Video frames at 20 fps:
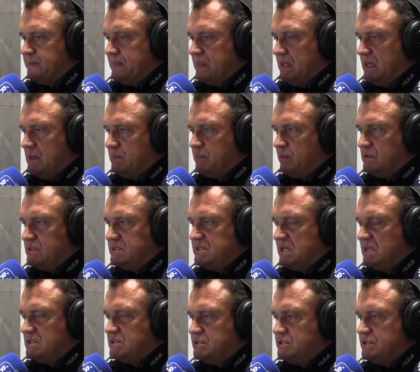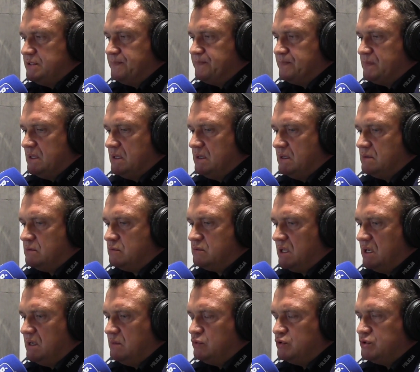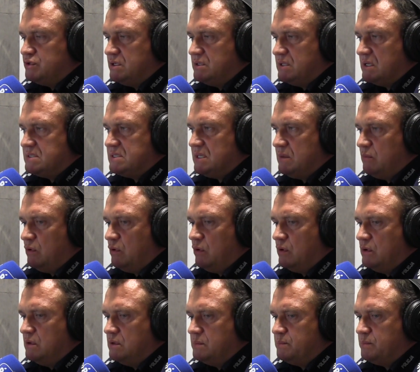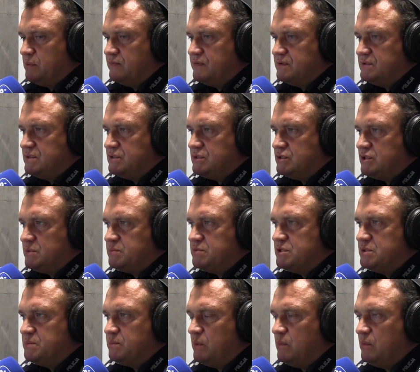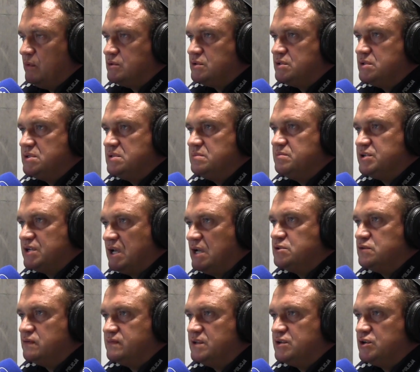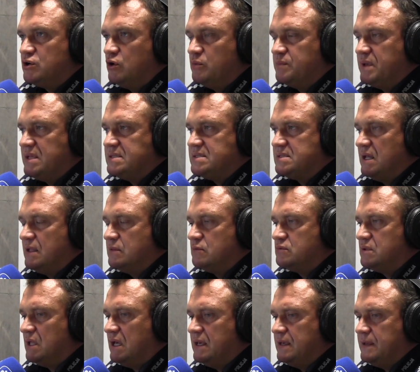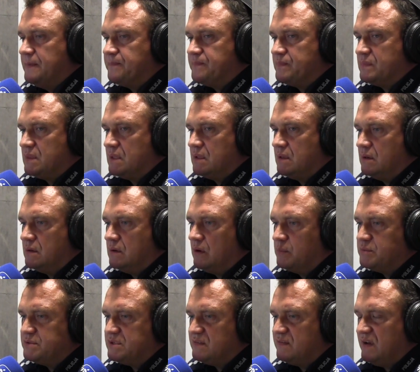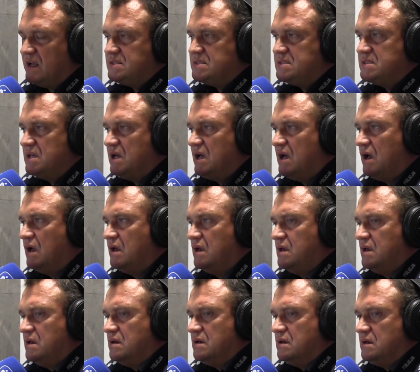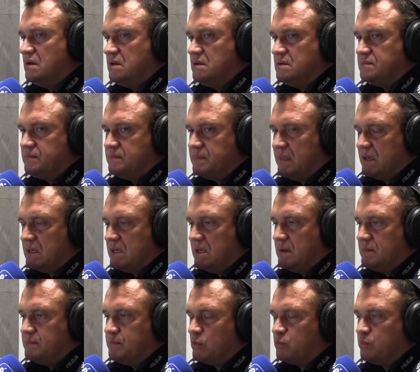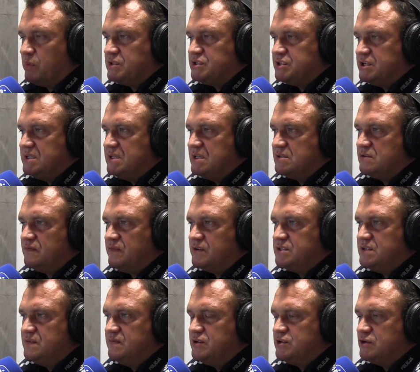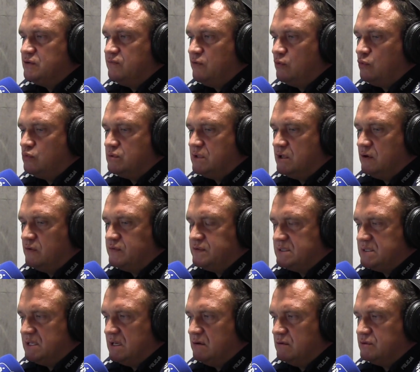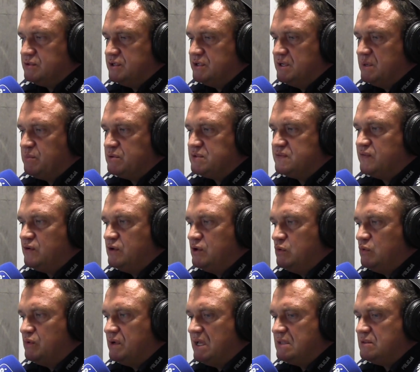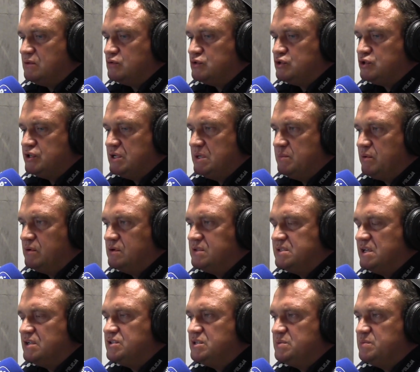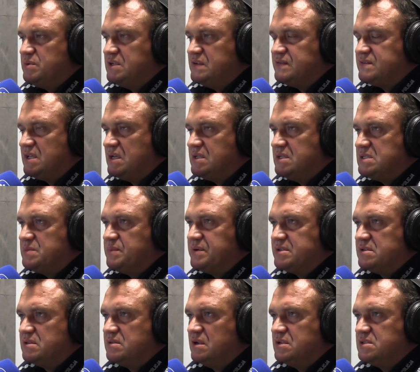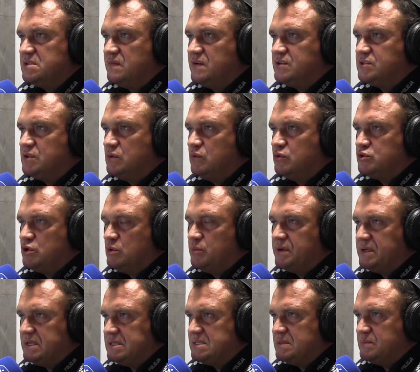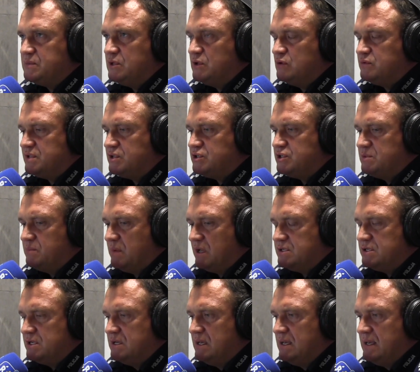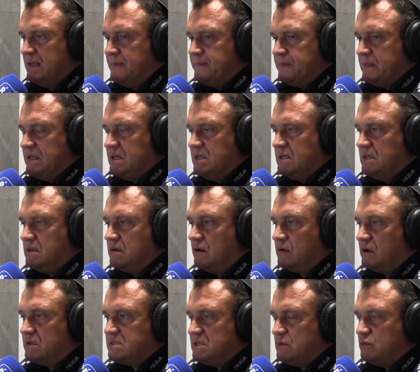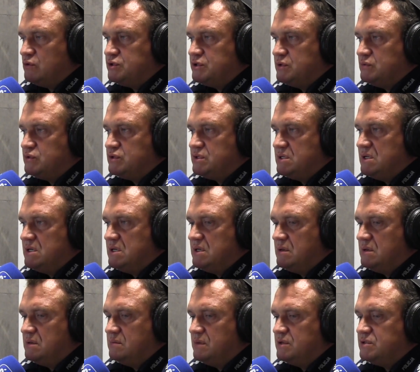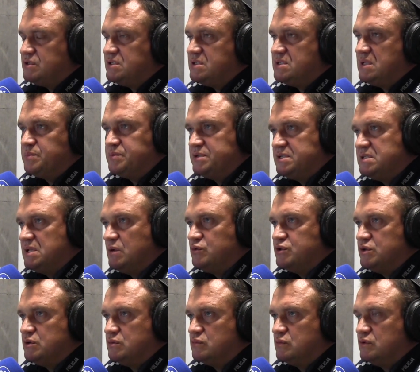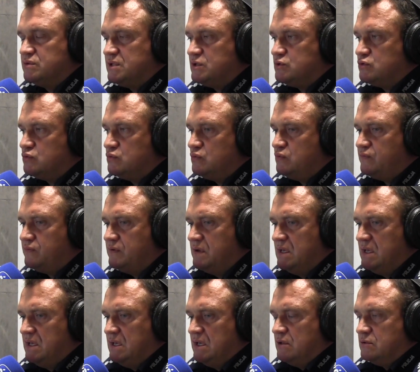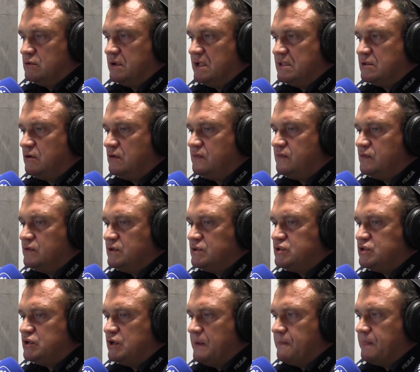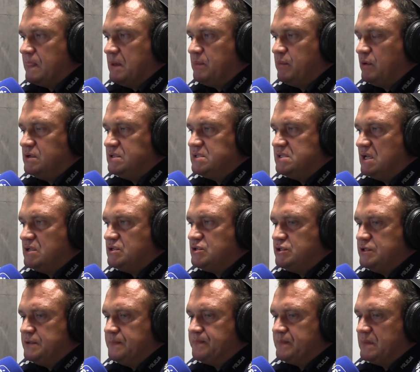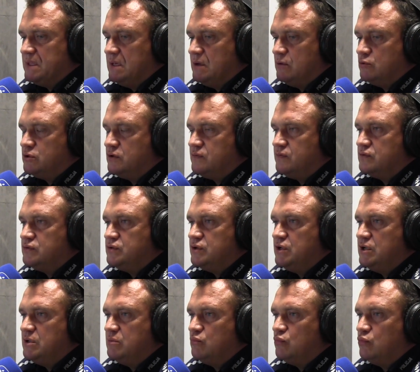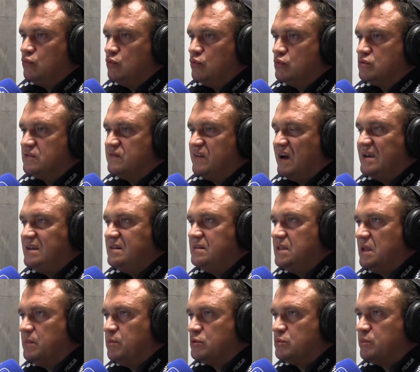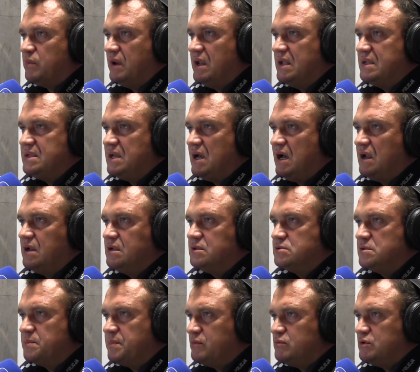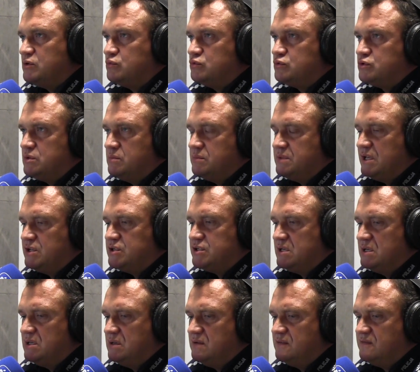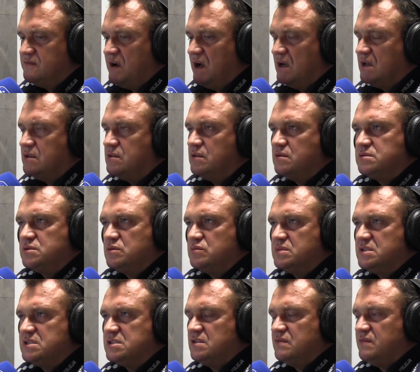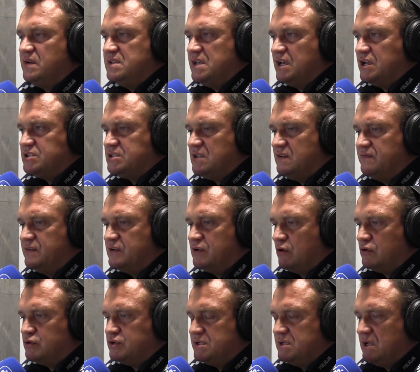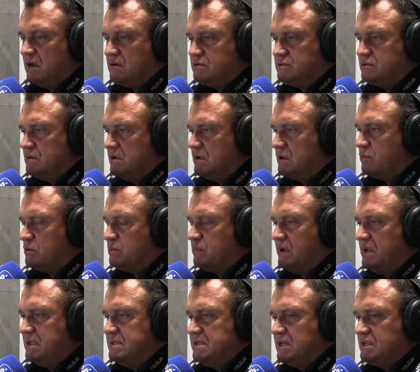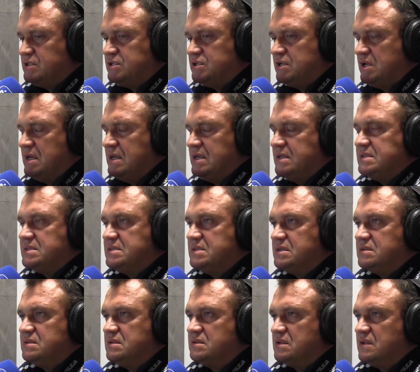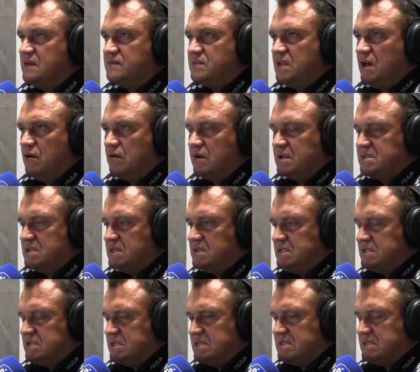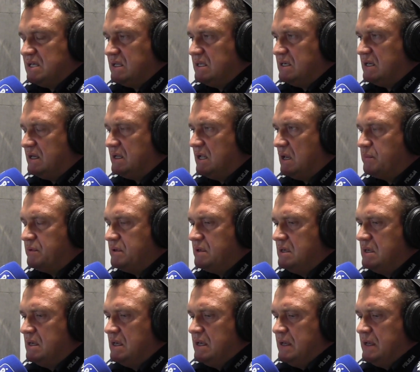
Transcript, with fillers: E, policjanci, tutaj muszę tak samo powiedzieć, że przy pomocy mieszkańców naszego miasta, tutaj mm, obserwacja, Y, takie podpatrzenie, co właściwie się wokół tego wszystkiego dzieje, pozwoliło na to, że policjanci byli w stanie spersonalizować tę osobę, a następnie ją zatrzymać. Y, okazało się, że y, mężczyzna przyznał się do zarzutów. Dodatkowo jeszcze policjanci udowodnili mu dwa inne podpalenia, ale zupełnie dużo mniejszej wagi. To są zdecydowanie jakieś tam wykroczenia, chodziło o podpalenie jakiejś sterty drewna oraz jakiejś starej kanapy.